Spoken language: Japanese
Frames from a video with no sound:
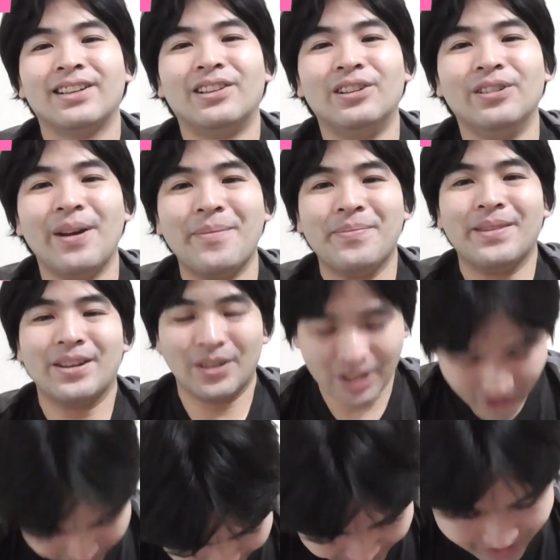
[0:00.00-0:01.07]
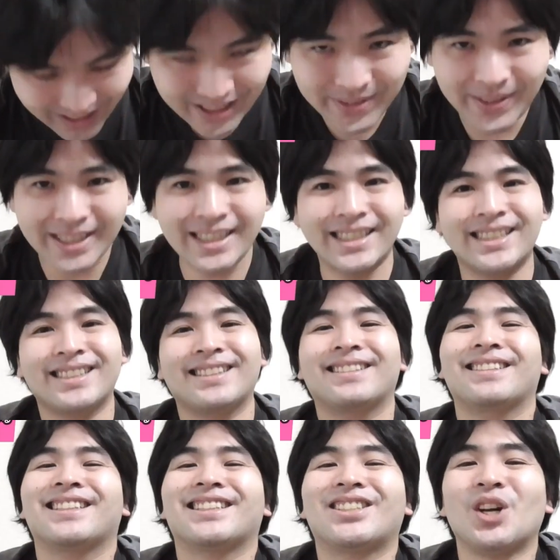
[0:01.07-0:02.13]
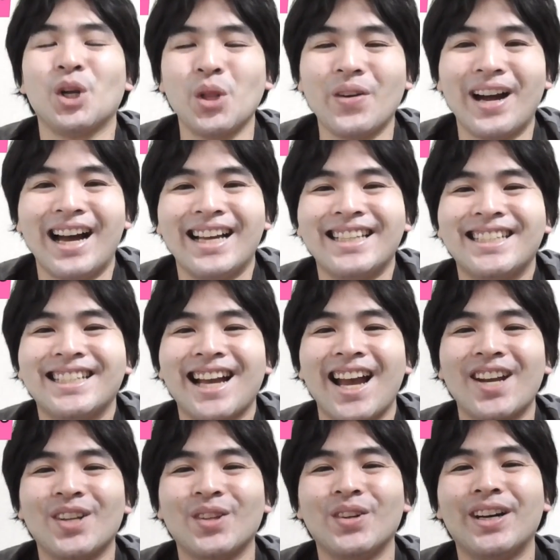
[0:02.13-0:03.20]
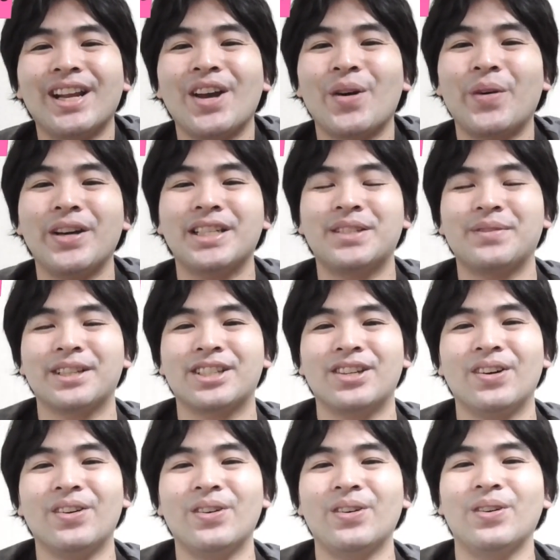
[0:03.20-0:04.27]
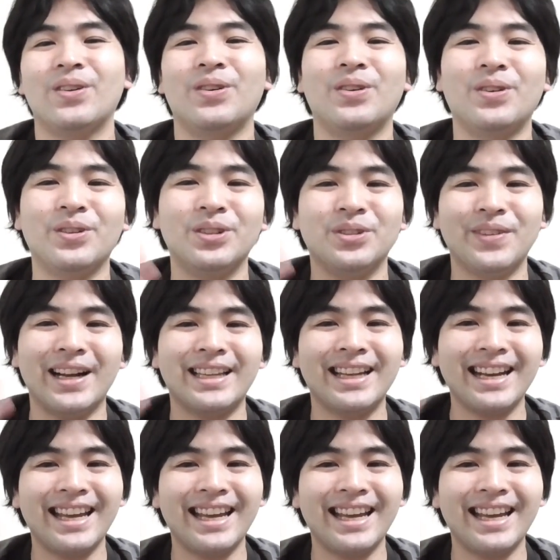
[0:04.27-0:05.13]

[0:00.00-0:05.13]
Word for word: 応援よろしくお願いいたしますそれでは次回の動画でお会いしましょうまた